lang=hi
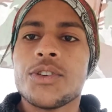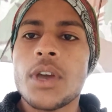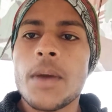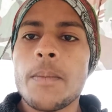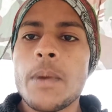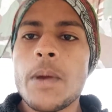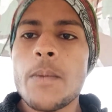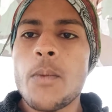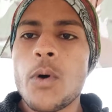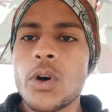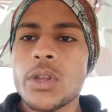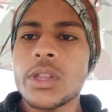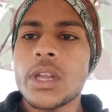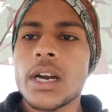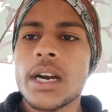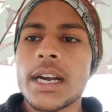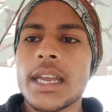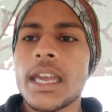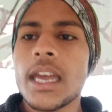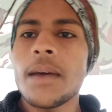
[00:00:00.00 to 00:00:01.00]
ये भी बहुत
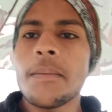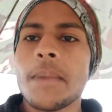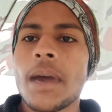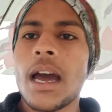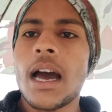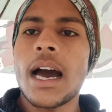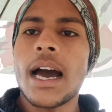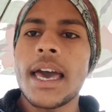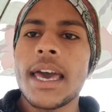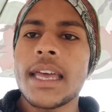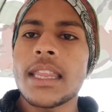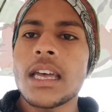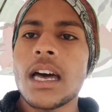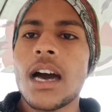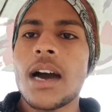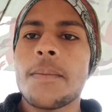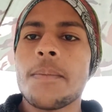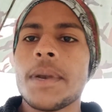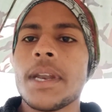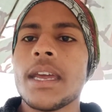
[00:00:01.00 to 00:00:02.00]
तकड़ी है मैं आया था
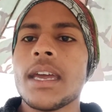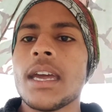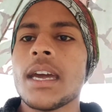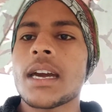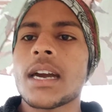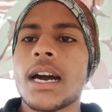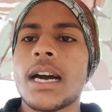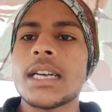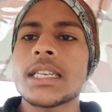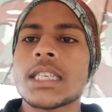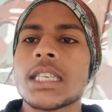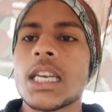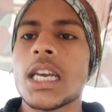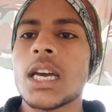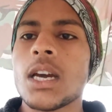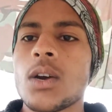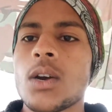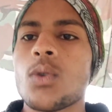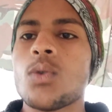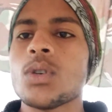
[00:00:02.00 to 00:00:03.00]
अपने घर
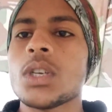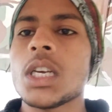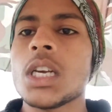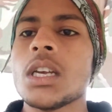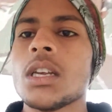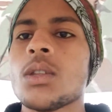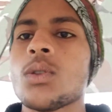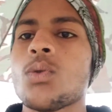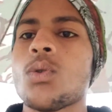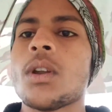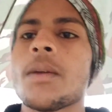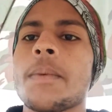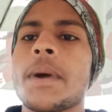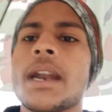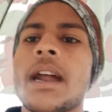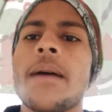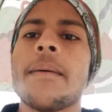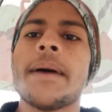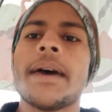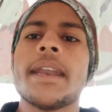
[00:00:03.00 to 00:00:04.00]
से कुछ ही दूरी
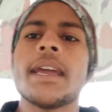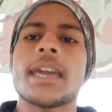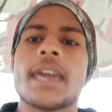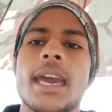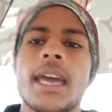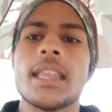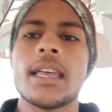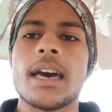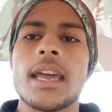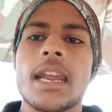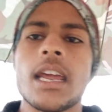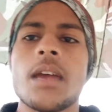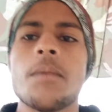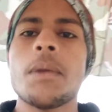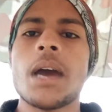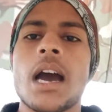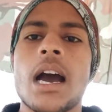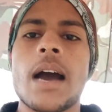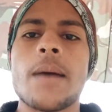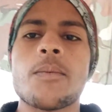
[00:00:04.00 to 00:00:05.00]
पर हमारे खेत आ रहे
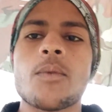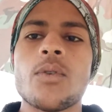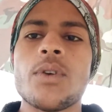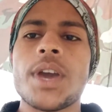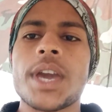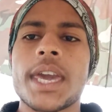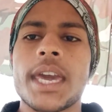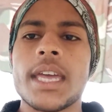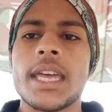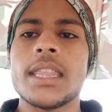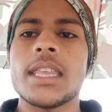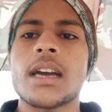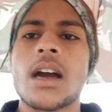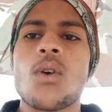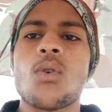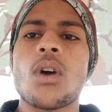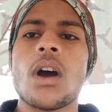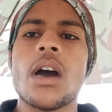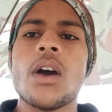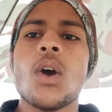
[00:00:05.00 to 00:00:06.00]
हैं मैं आपको ये खेत
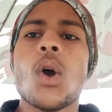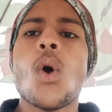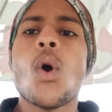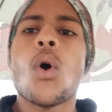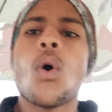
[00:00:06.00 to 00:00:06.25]
दिखाऊँगा